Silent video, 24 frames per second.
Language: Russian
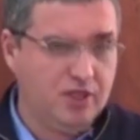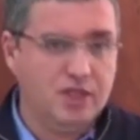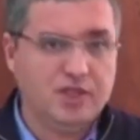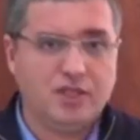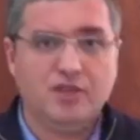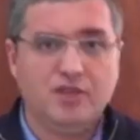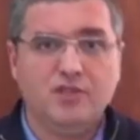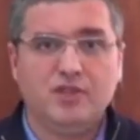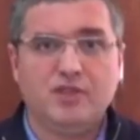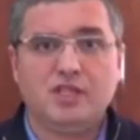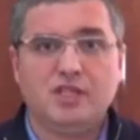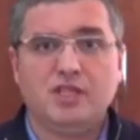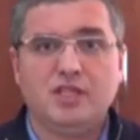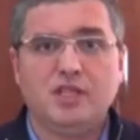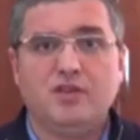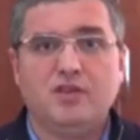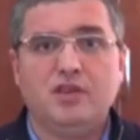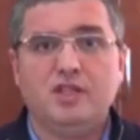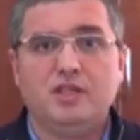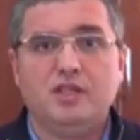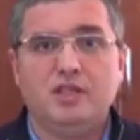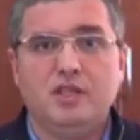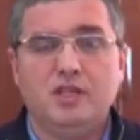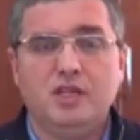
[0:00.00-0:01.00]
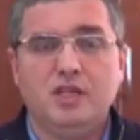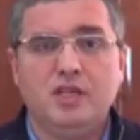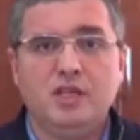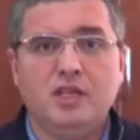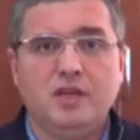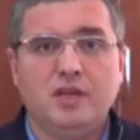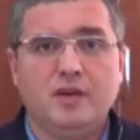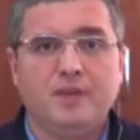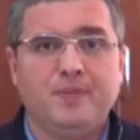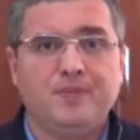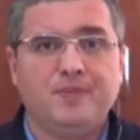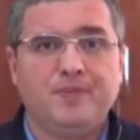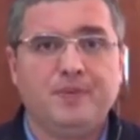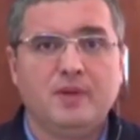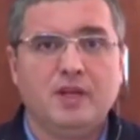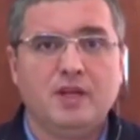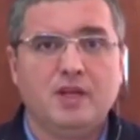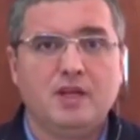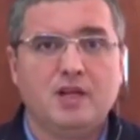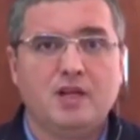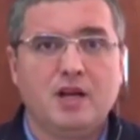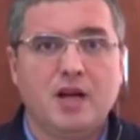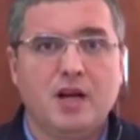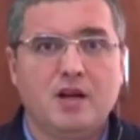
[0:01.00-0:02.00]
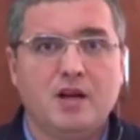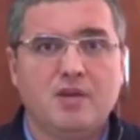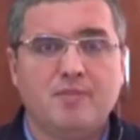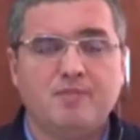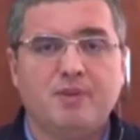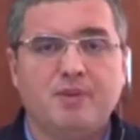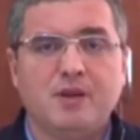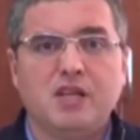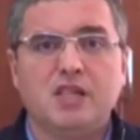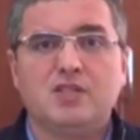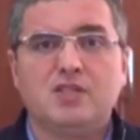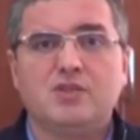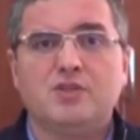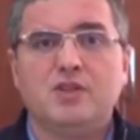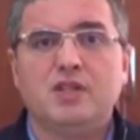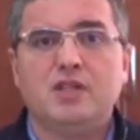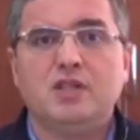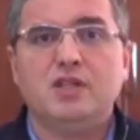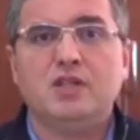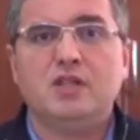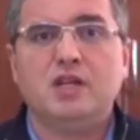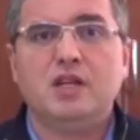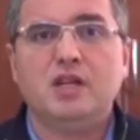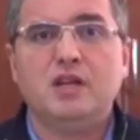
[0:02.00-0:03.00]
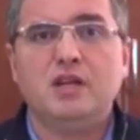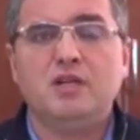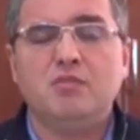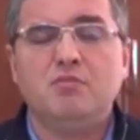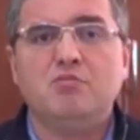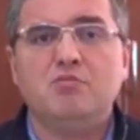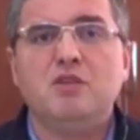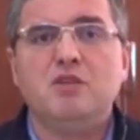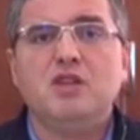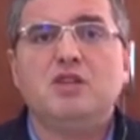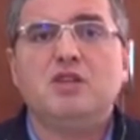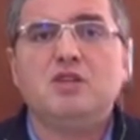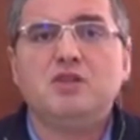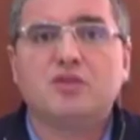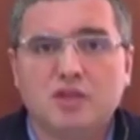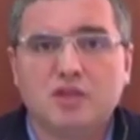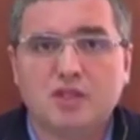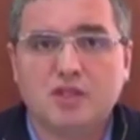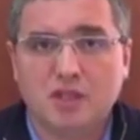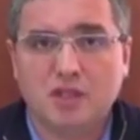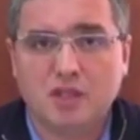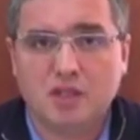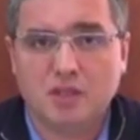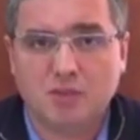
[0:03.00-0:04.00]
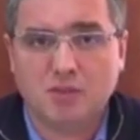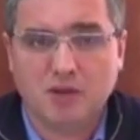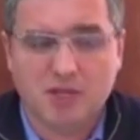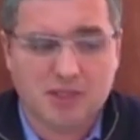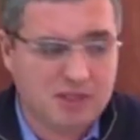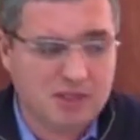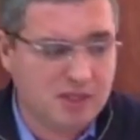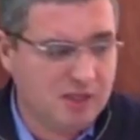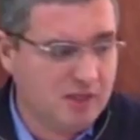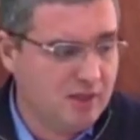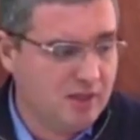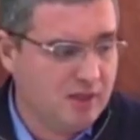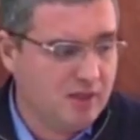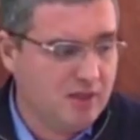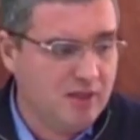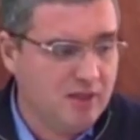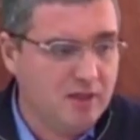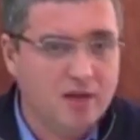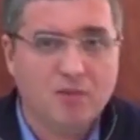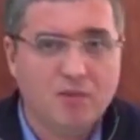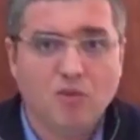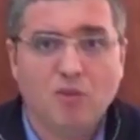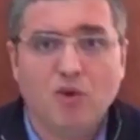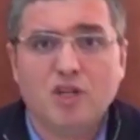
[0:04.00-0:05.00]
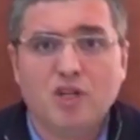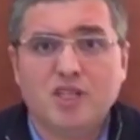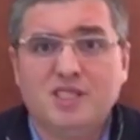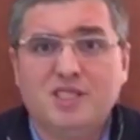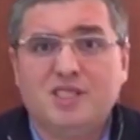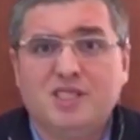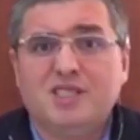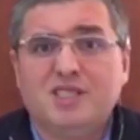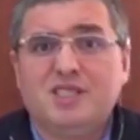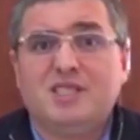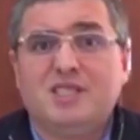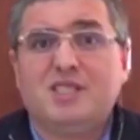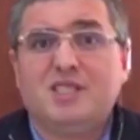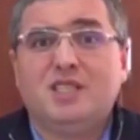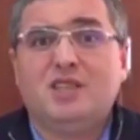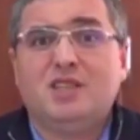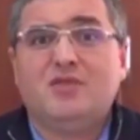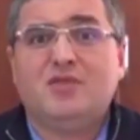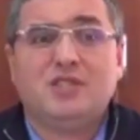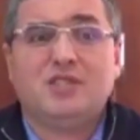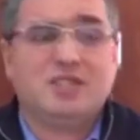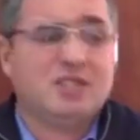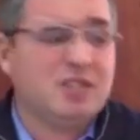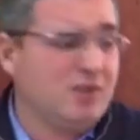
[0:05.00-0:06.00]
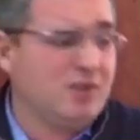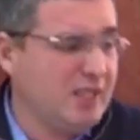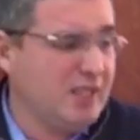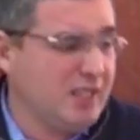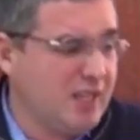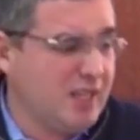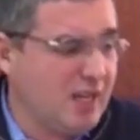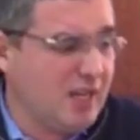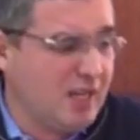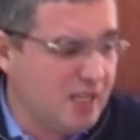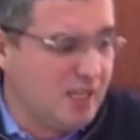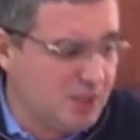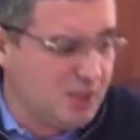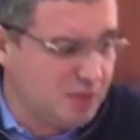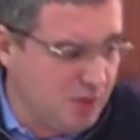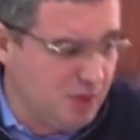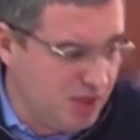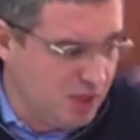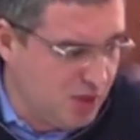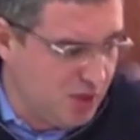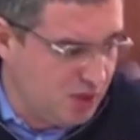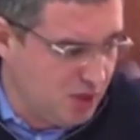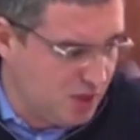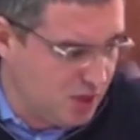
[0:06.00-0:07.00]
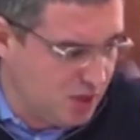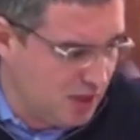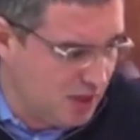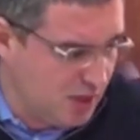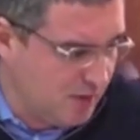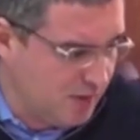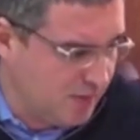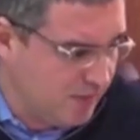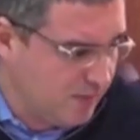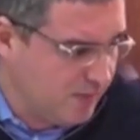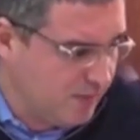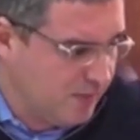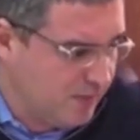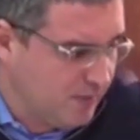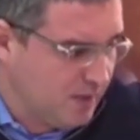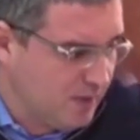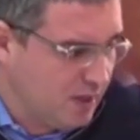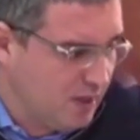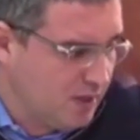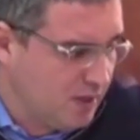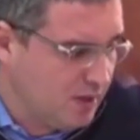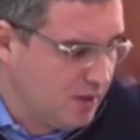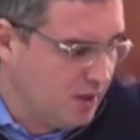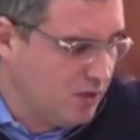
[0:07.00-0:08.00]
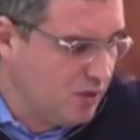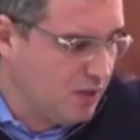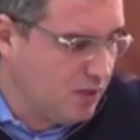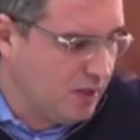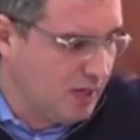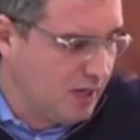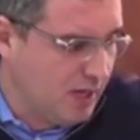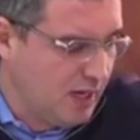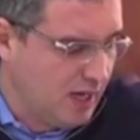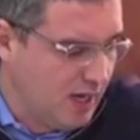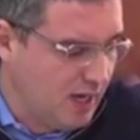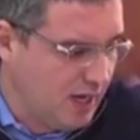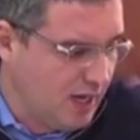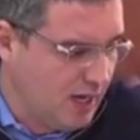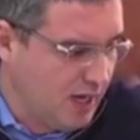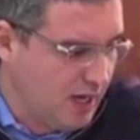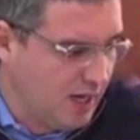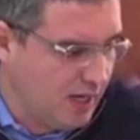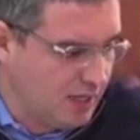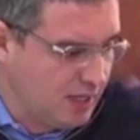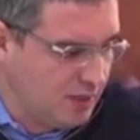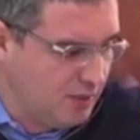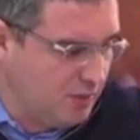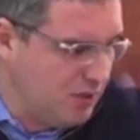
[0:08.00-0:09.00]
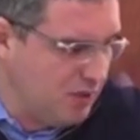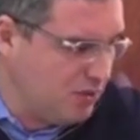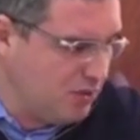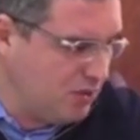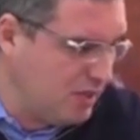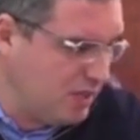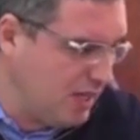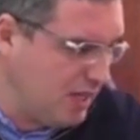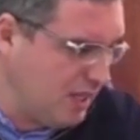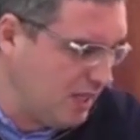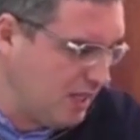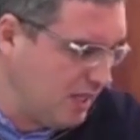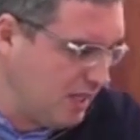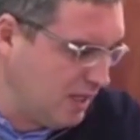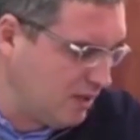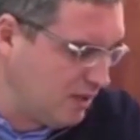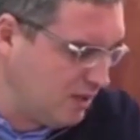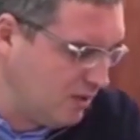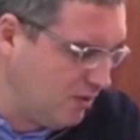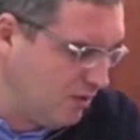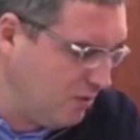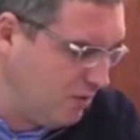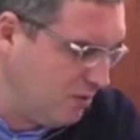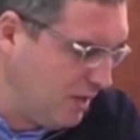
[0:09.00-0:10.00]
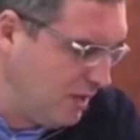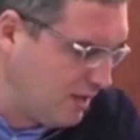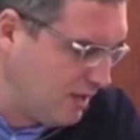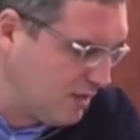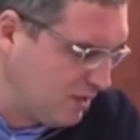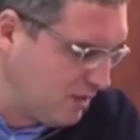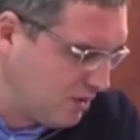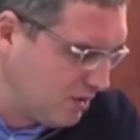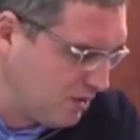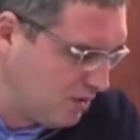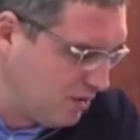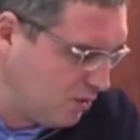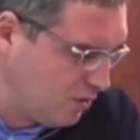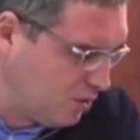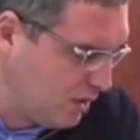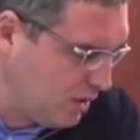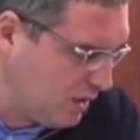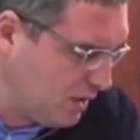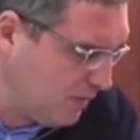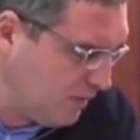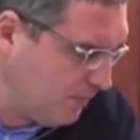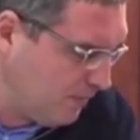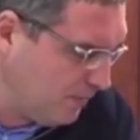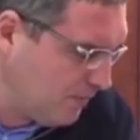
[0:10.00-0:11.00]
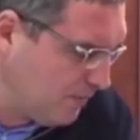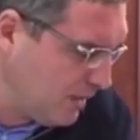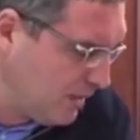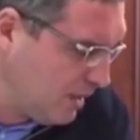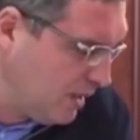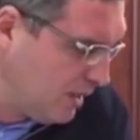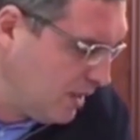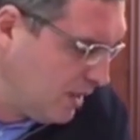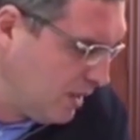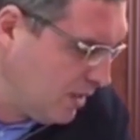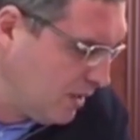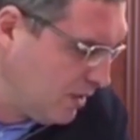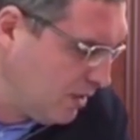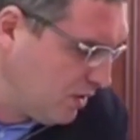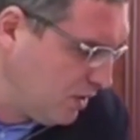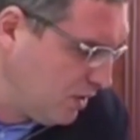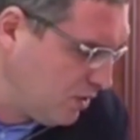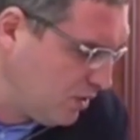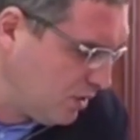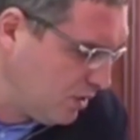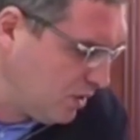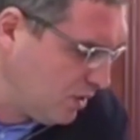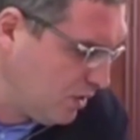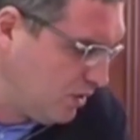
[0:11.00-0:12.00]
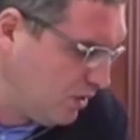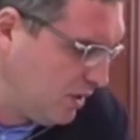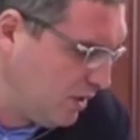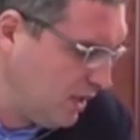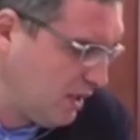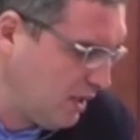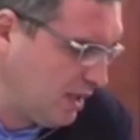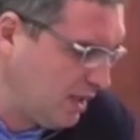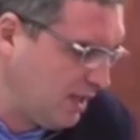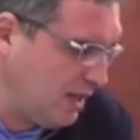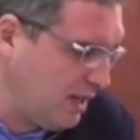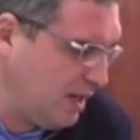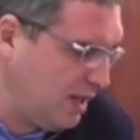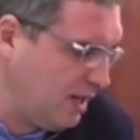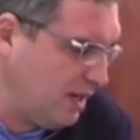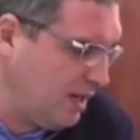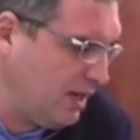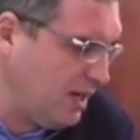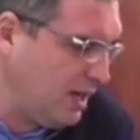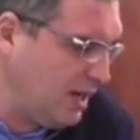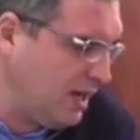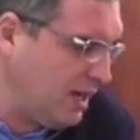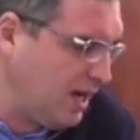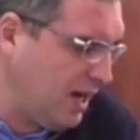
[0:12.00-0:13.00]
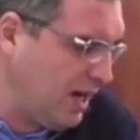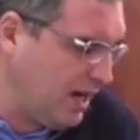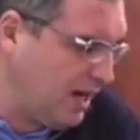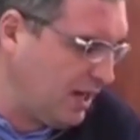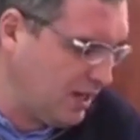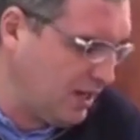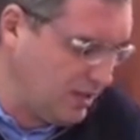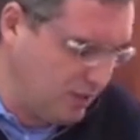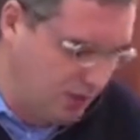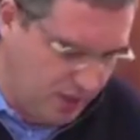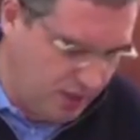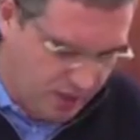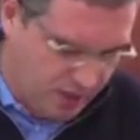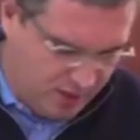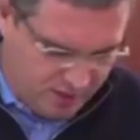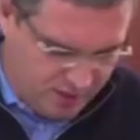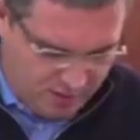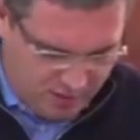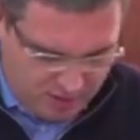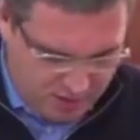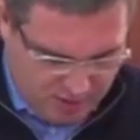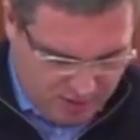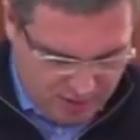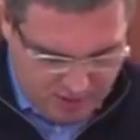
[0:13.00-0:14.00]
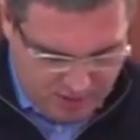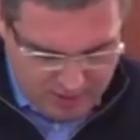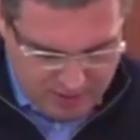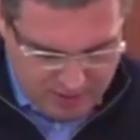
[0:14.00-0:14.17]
сертифицировать их как производителей медицинских масок. Можете их сертифицировать как косметических. Значит, экономический агент в Бельцах сегодня, значит, тех, э, агротех,